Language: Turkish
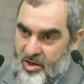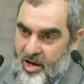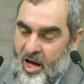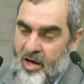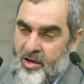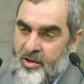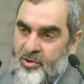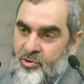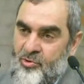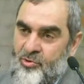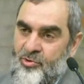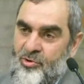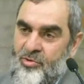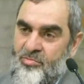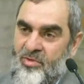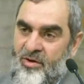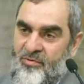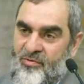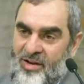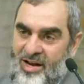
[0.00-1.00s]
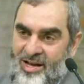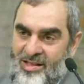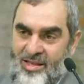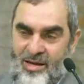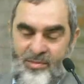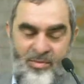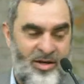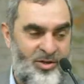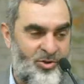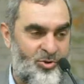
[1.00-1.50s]
ahırı unutma filan
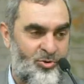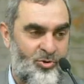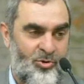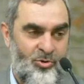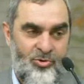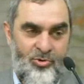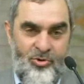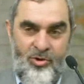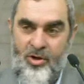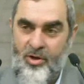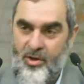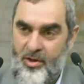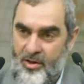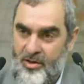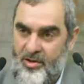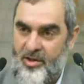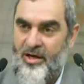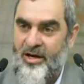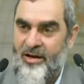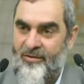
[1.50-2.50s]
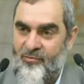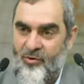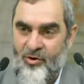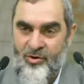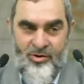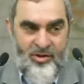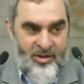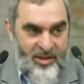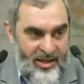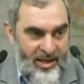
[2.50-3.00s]
demek istiyordur
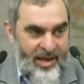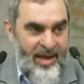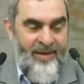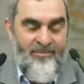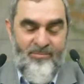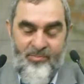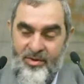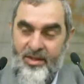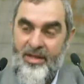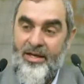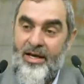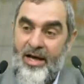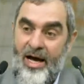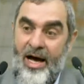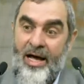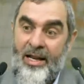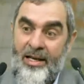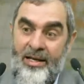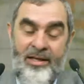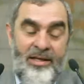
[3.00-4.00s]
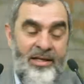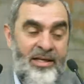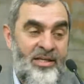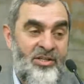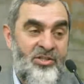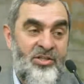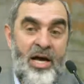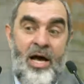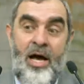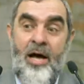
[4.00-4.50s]
telefon diye
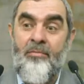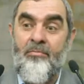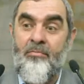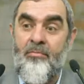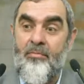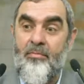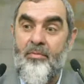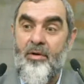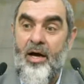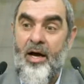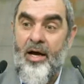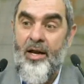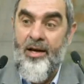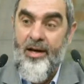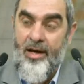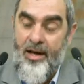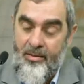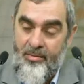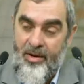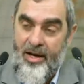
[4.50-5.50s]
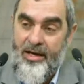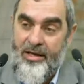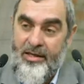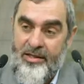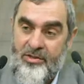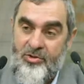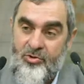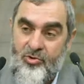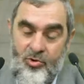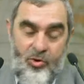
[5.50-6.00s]
anlayacağım, anlamak
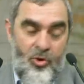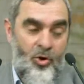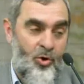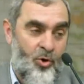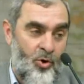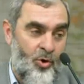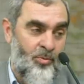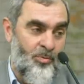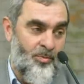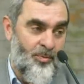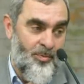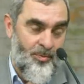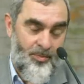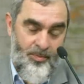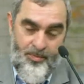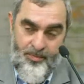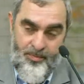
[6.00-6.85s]
istiyorum.